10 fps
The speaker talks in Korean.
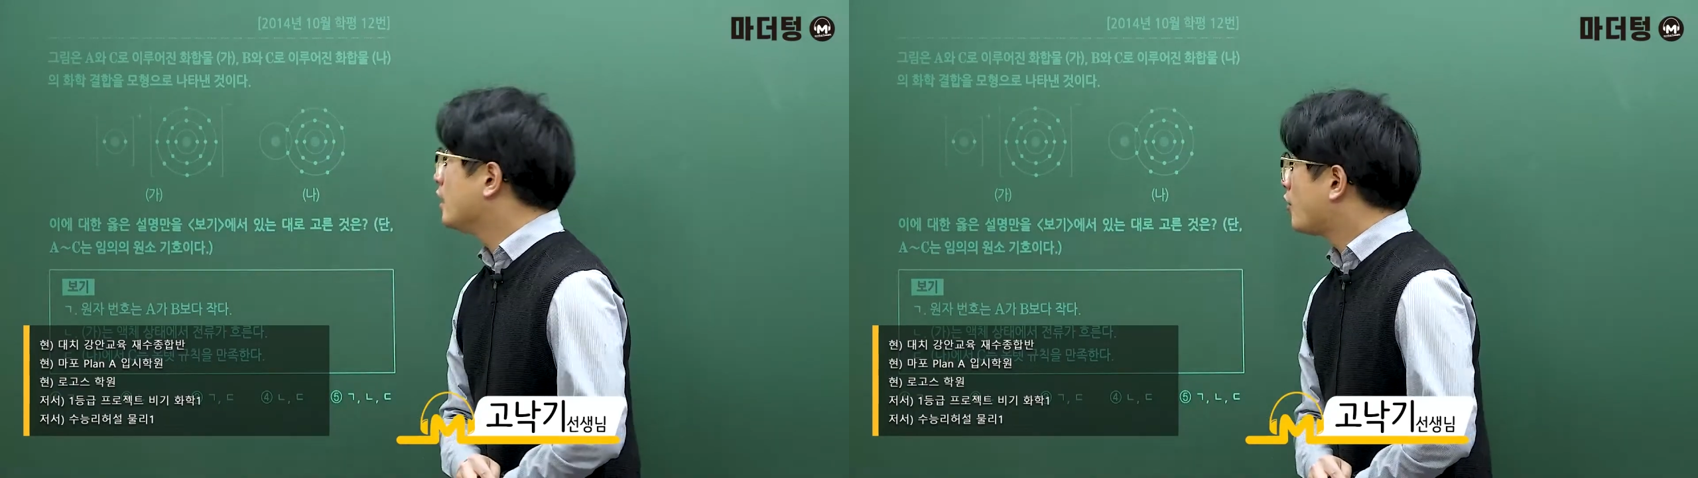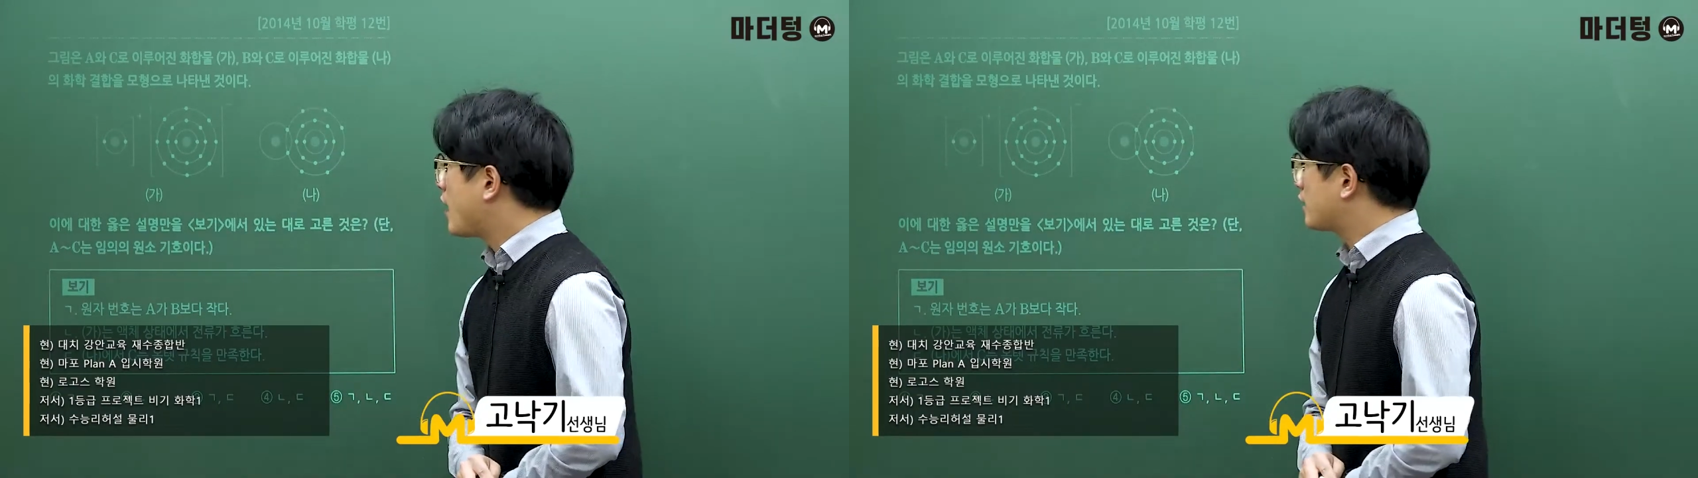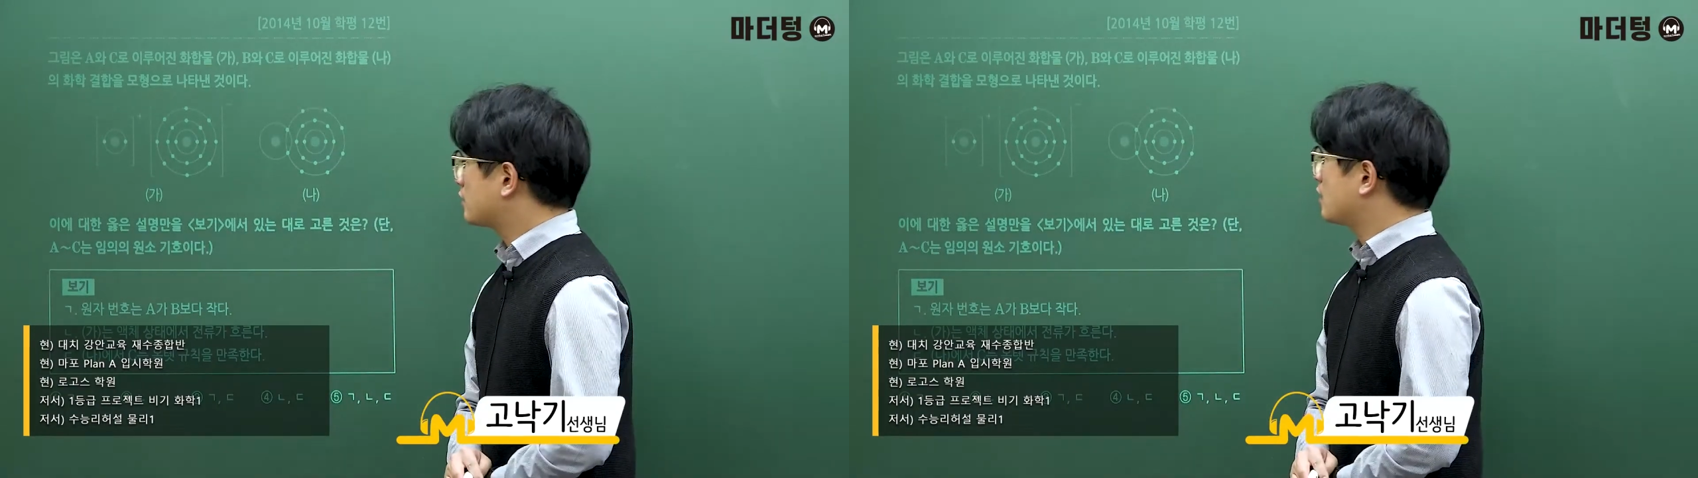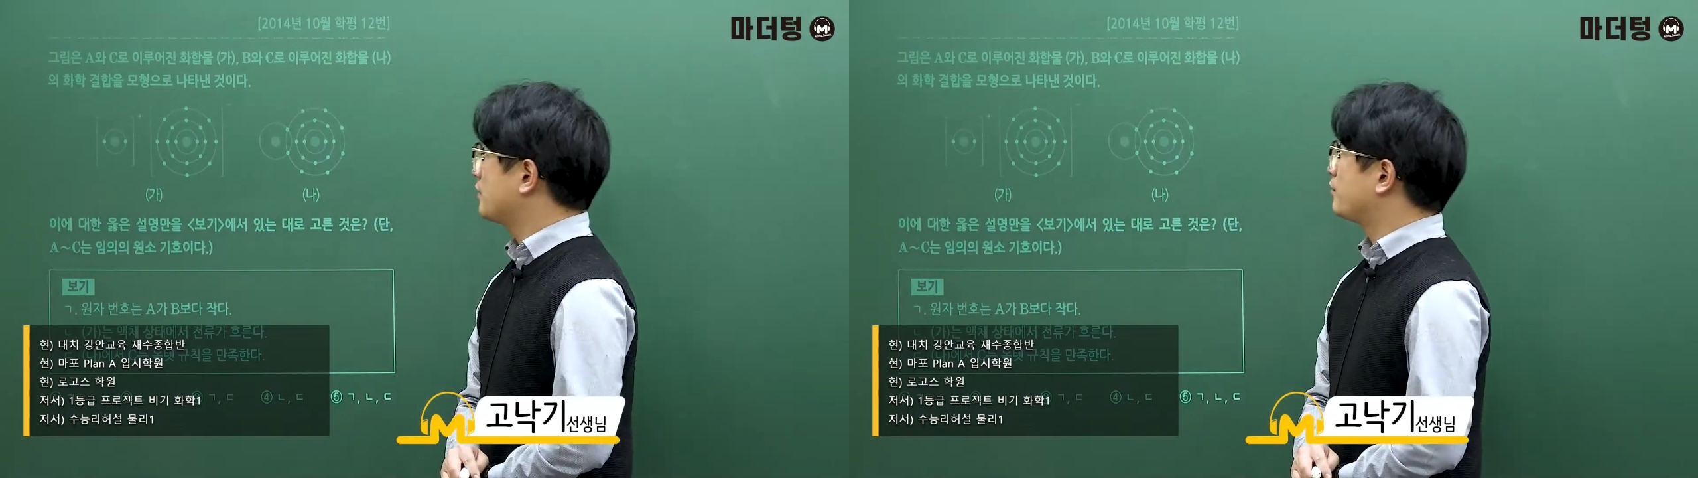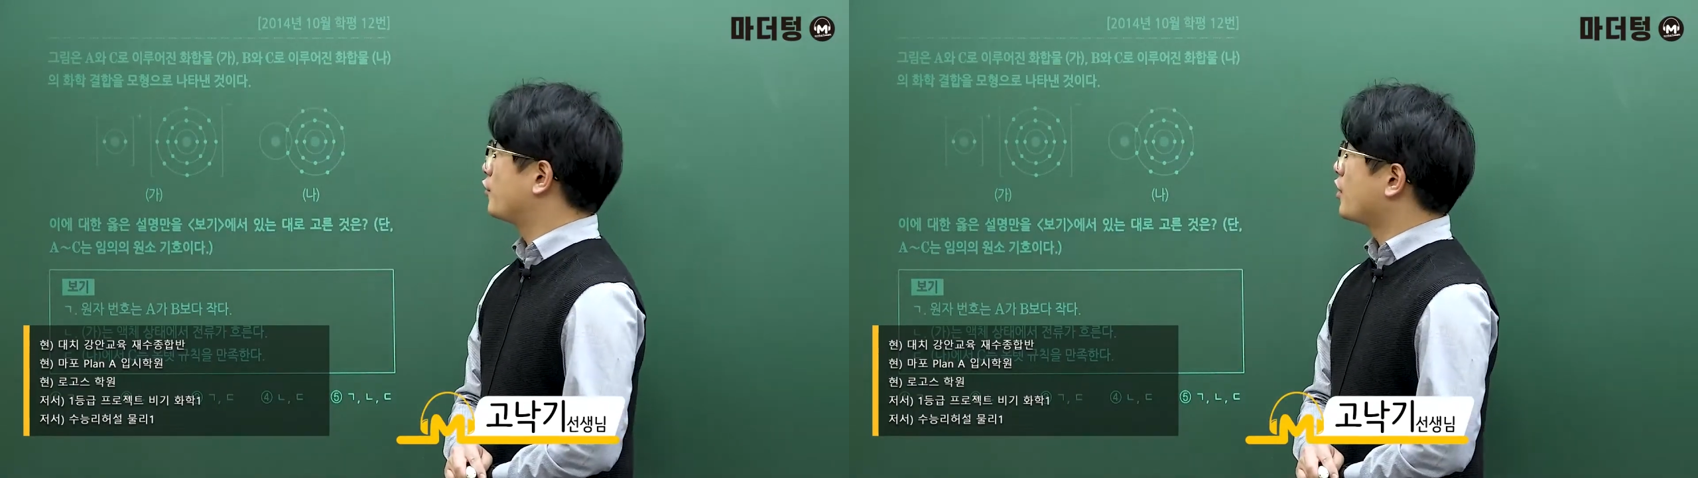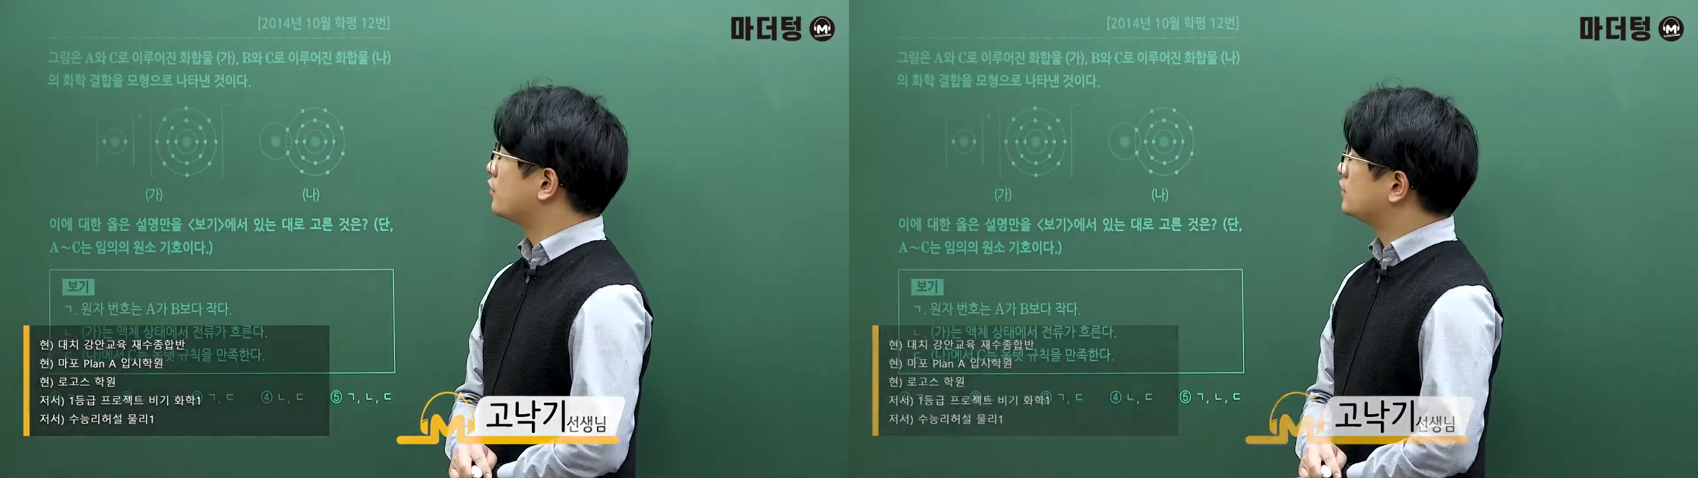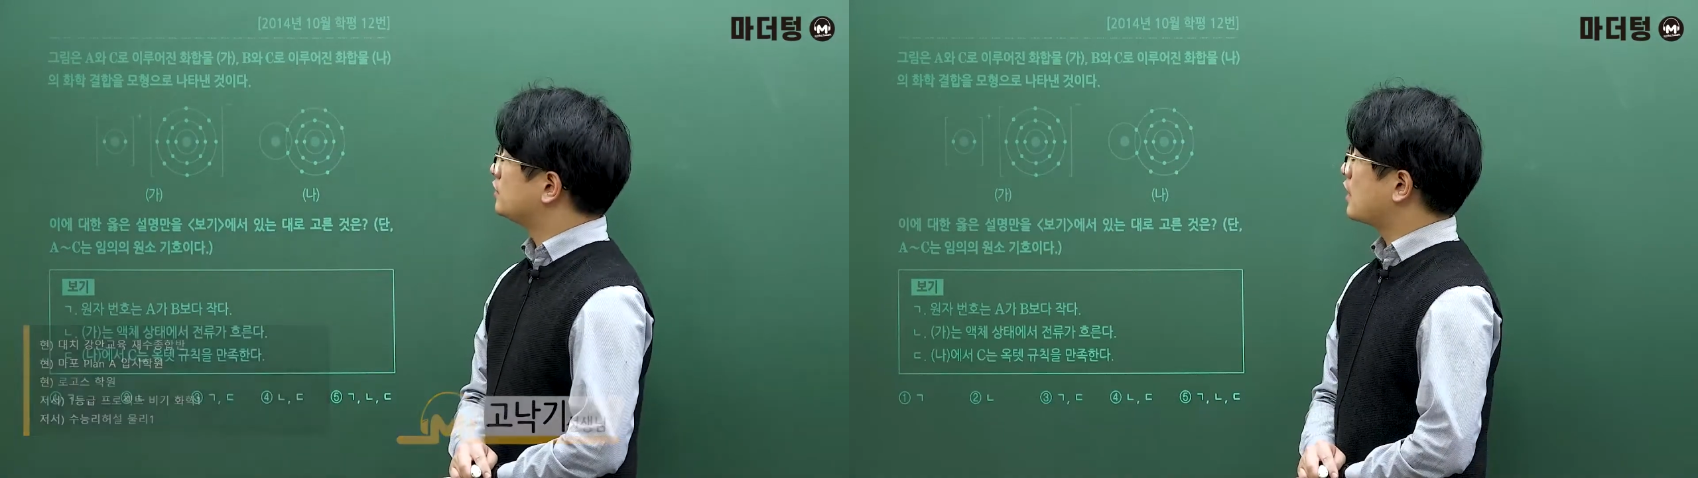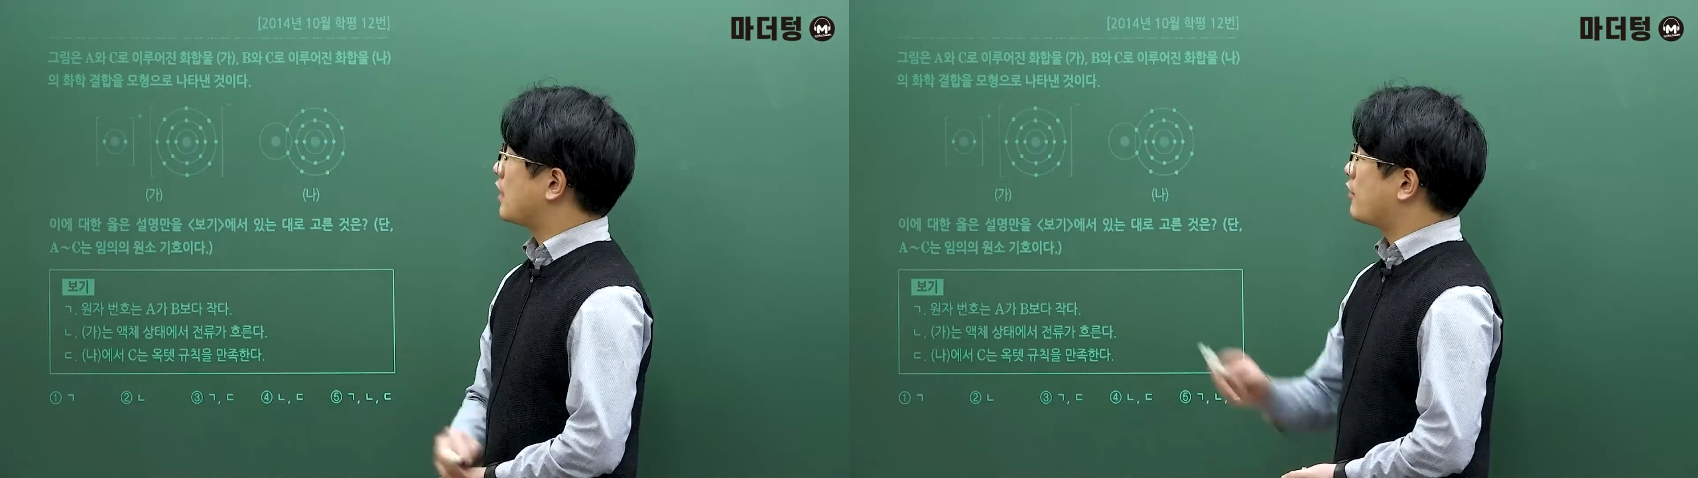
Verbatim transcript: 화학결합 모형을, 아,